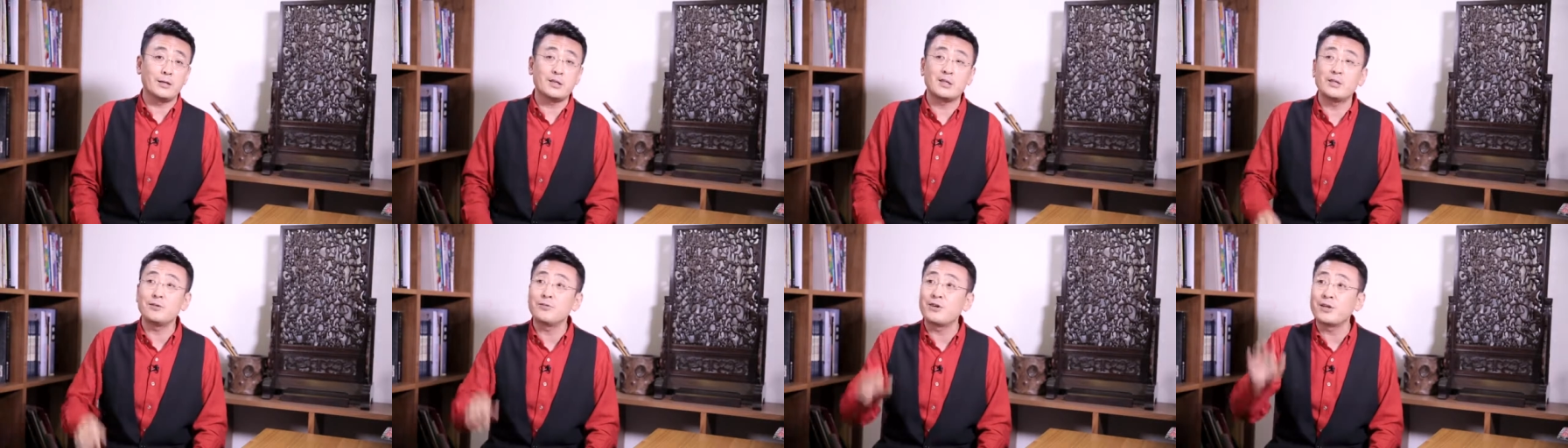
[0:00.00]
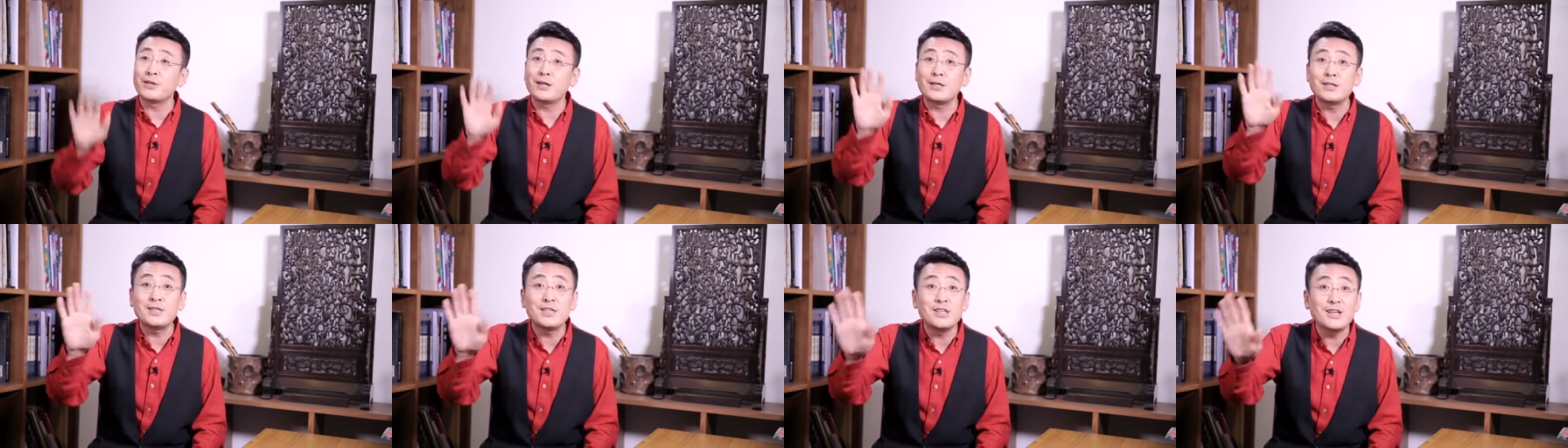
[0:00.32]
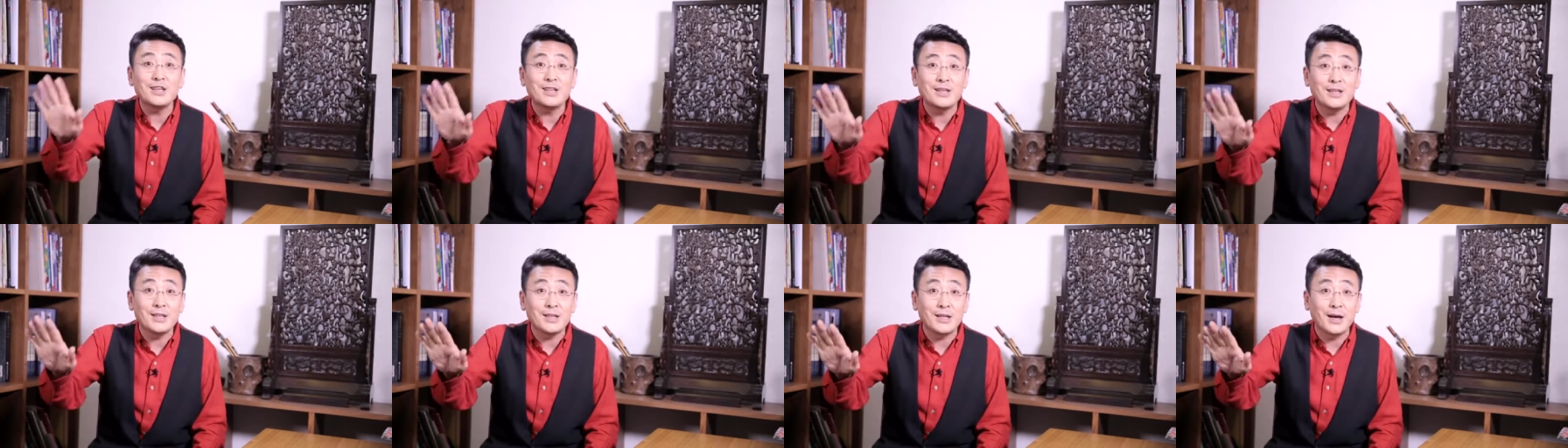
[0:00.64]
希望她
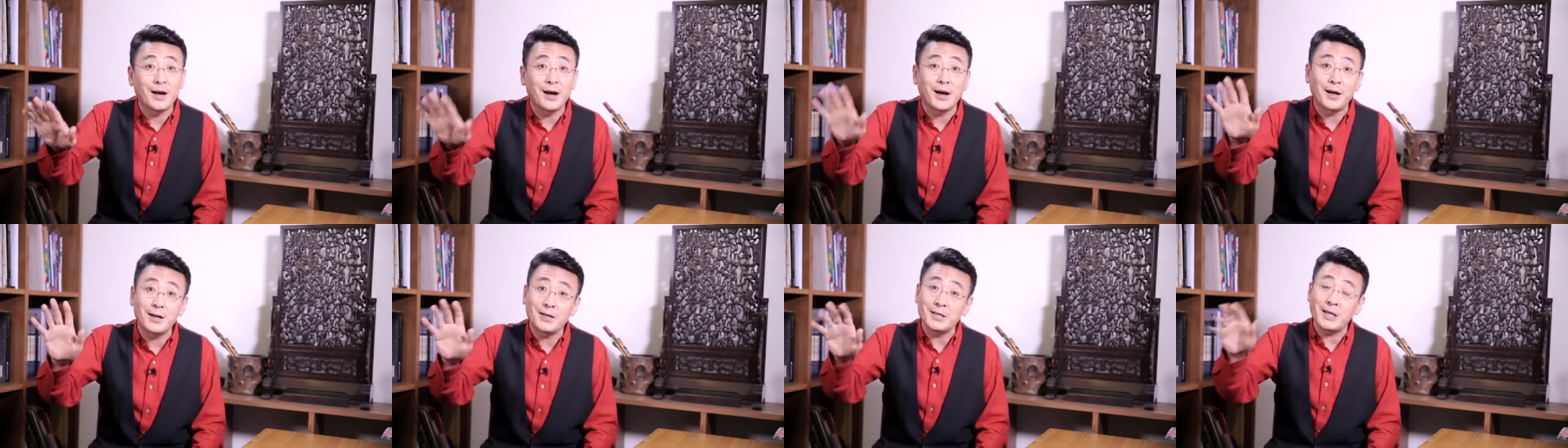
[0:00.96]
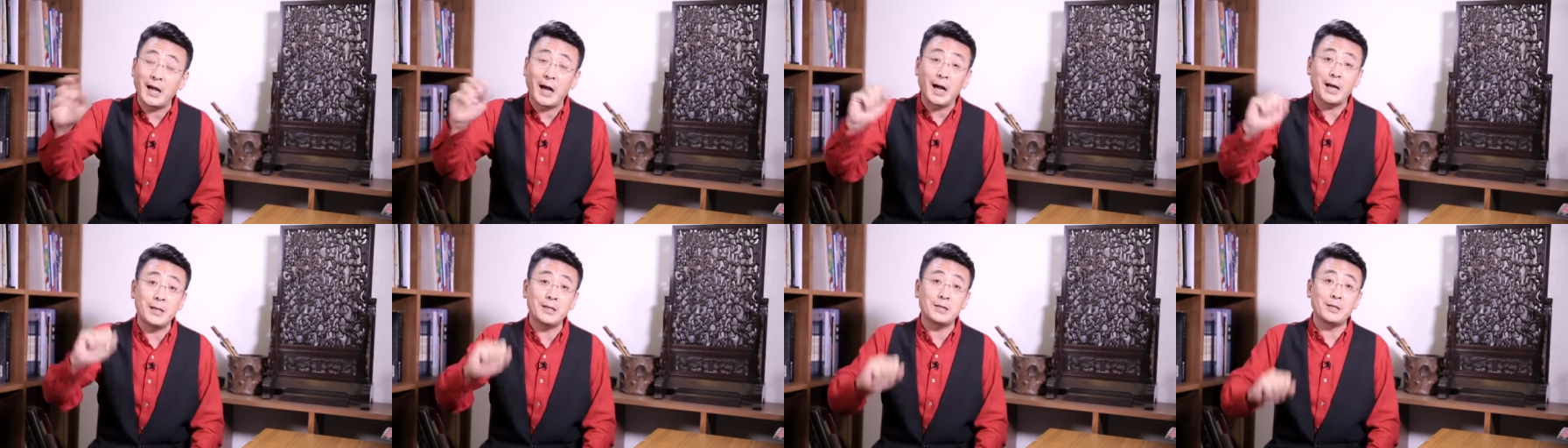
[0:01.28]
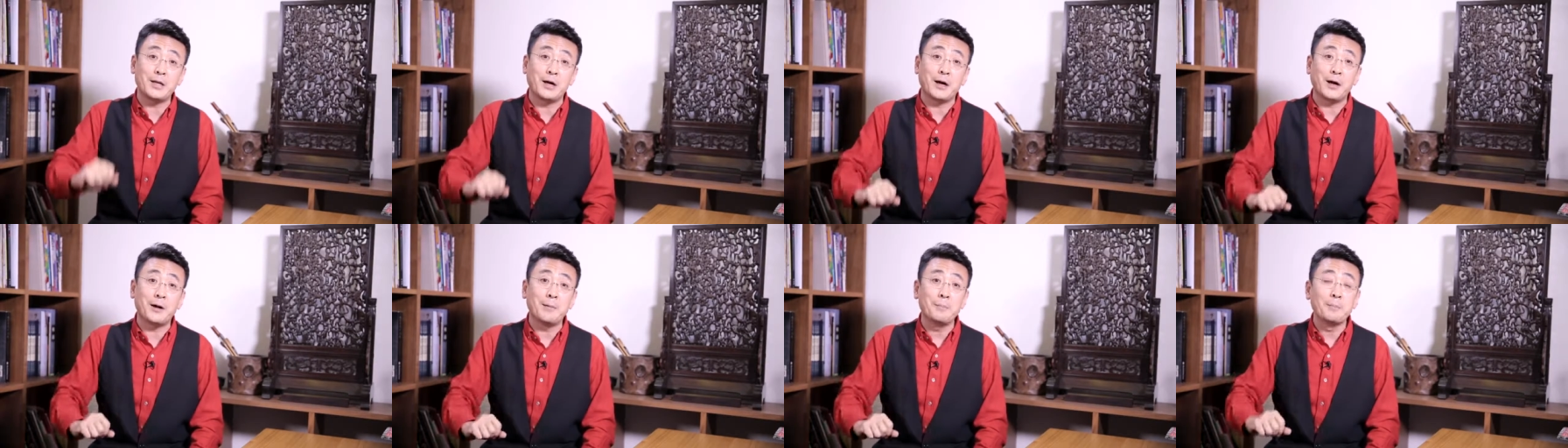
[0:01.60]
静一点雅一
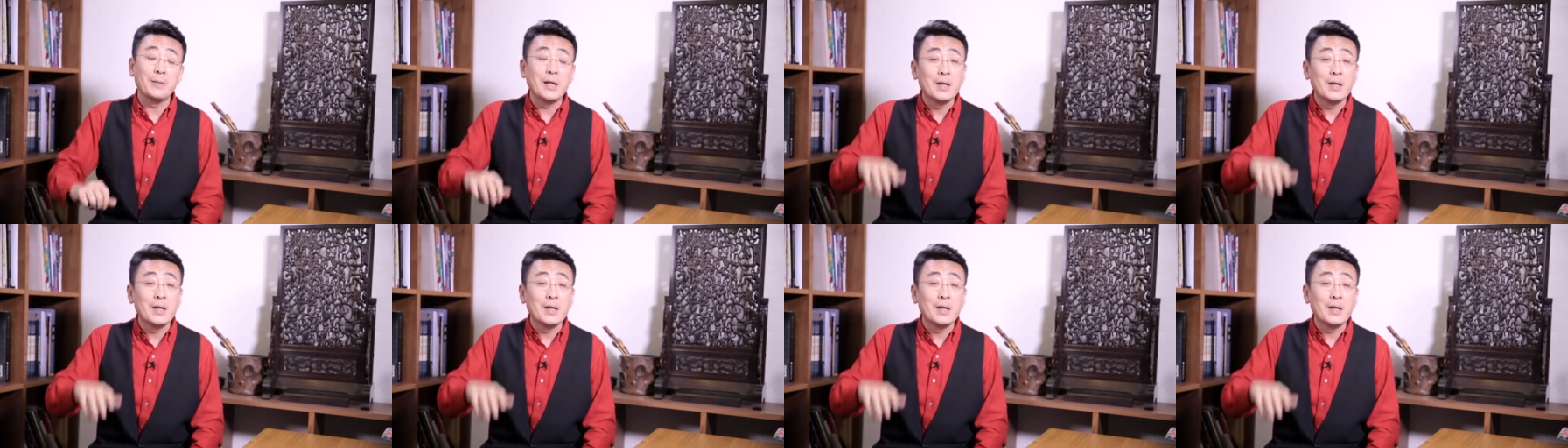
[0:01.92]
点